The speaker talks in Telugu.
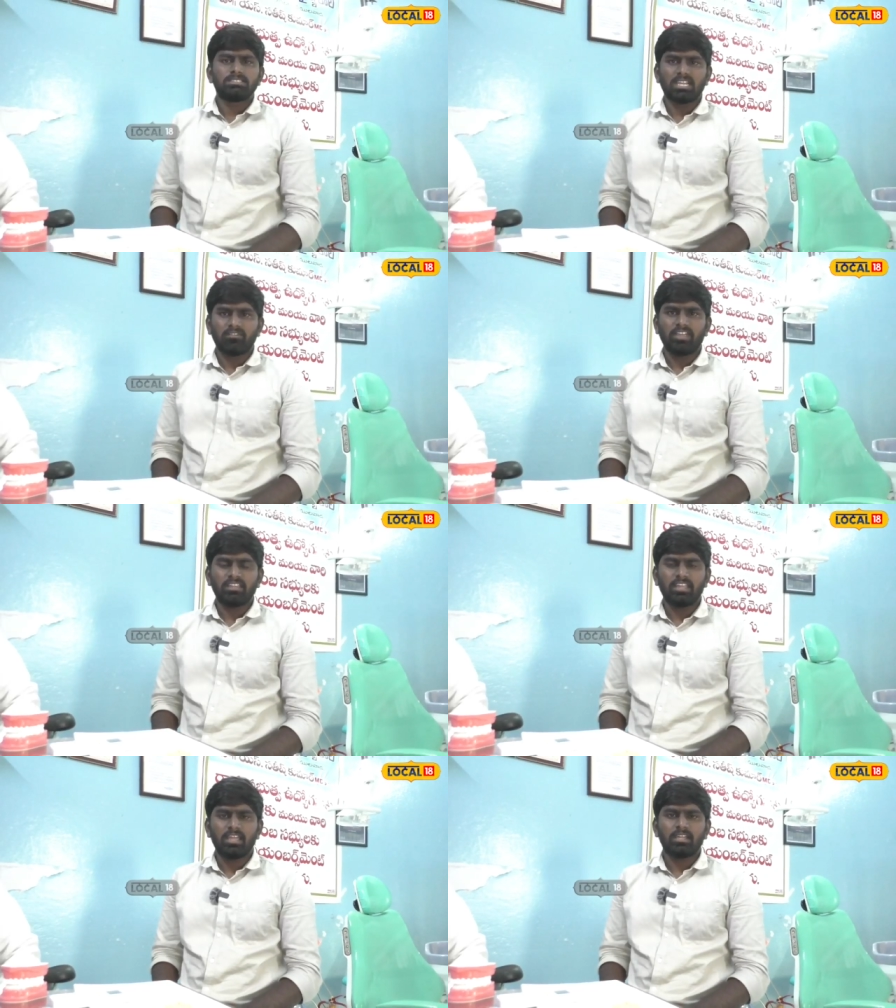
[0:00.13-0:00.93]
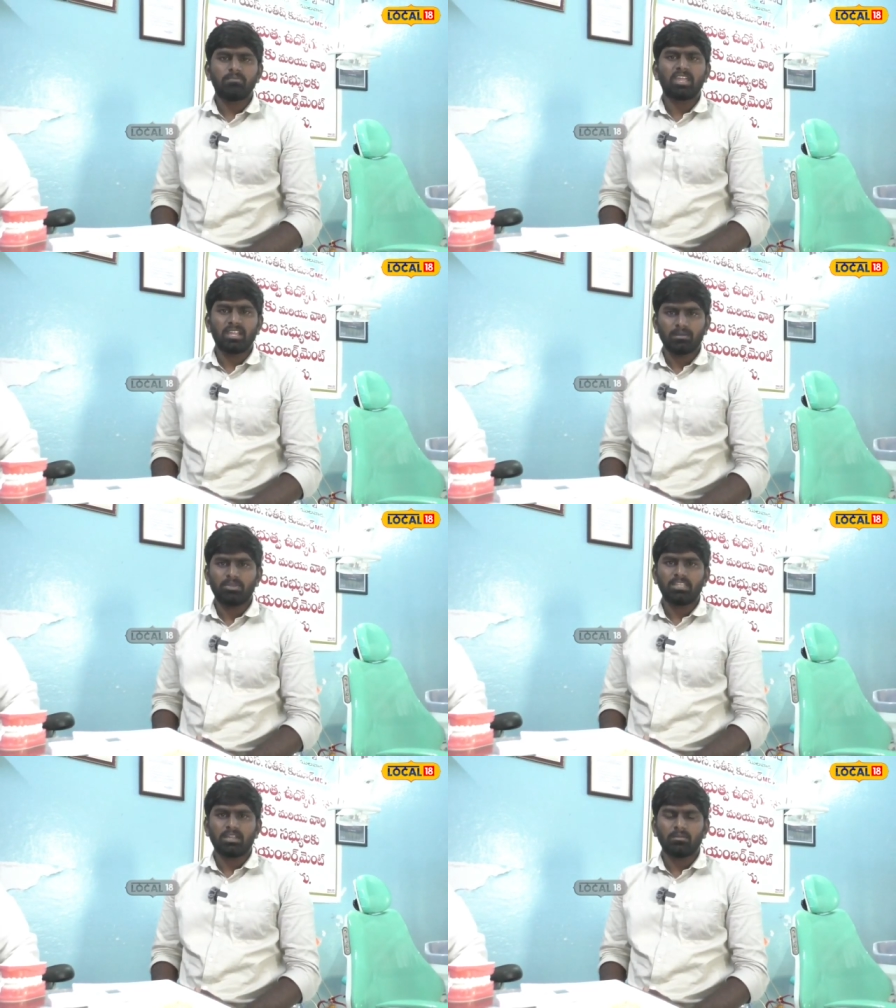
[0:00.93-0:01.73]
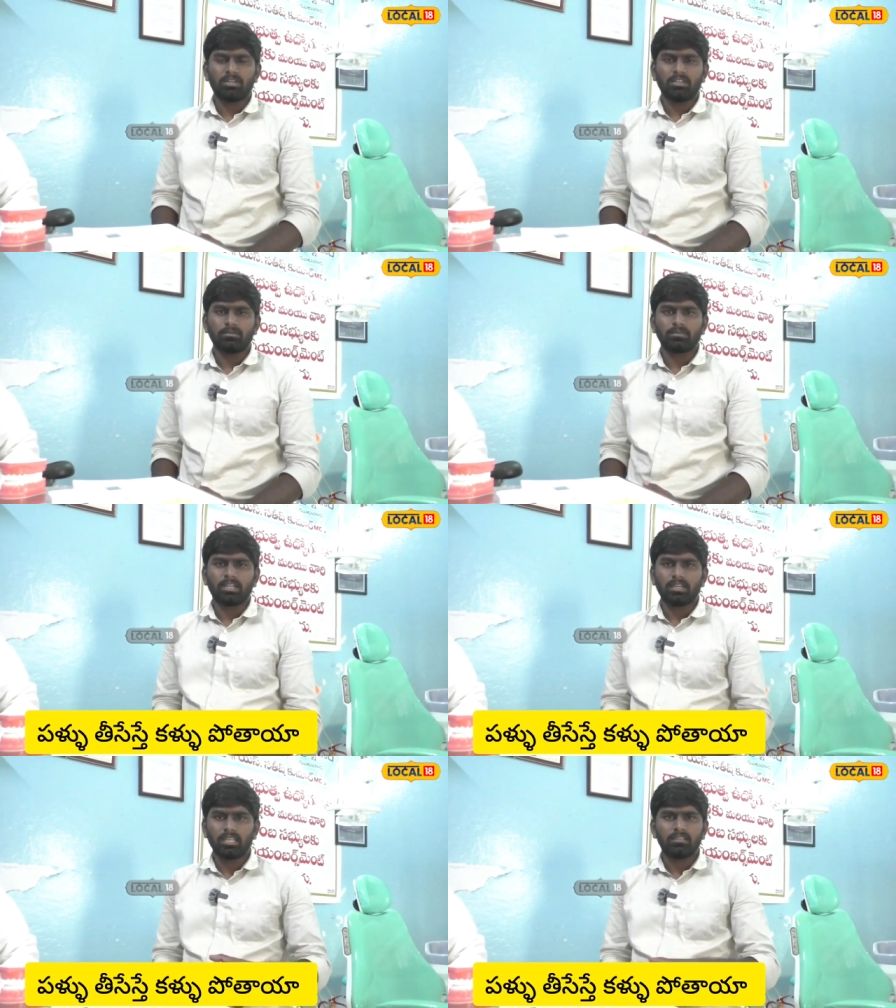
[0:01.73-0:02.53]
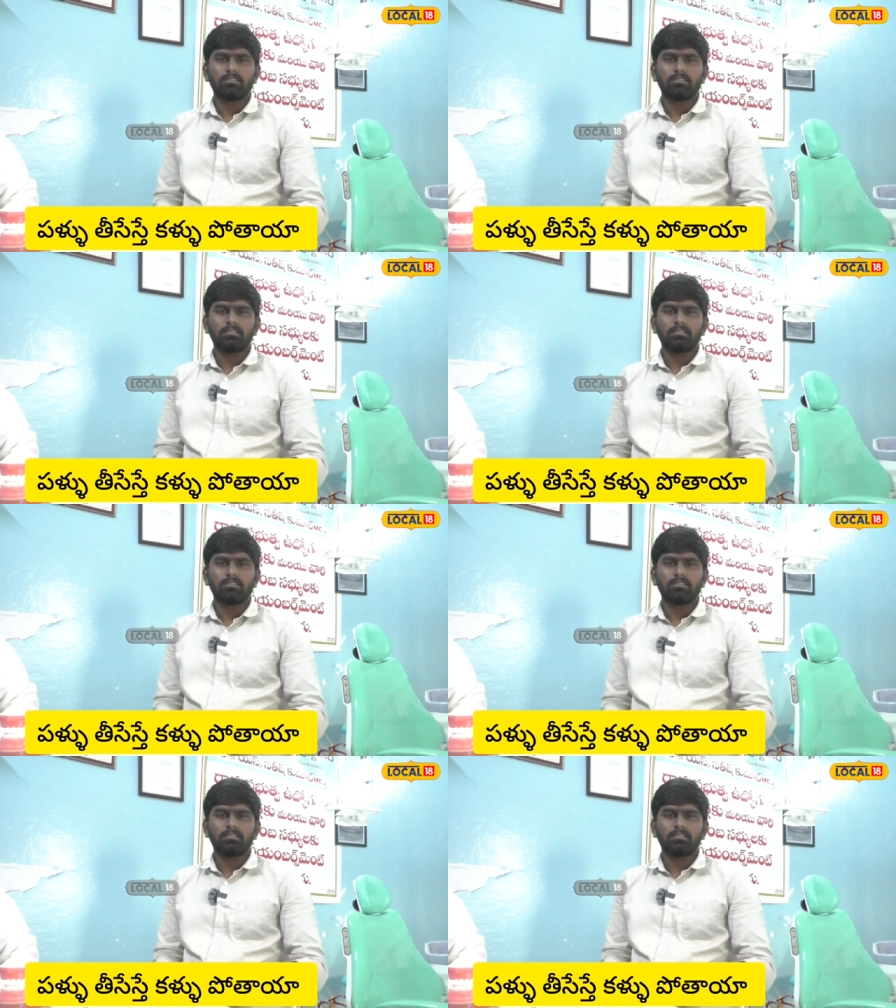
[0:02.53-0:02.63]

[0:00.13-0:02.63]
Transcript: సర్వేంద్రియాణం నయనం ప్రధానం అంటారు అంటే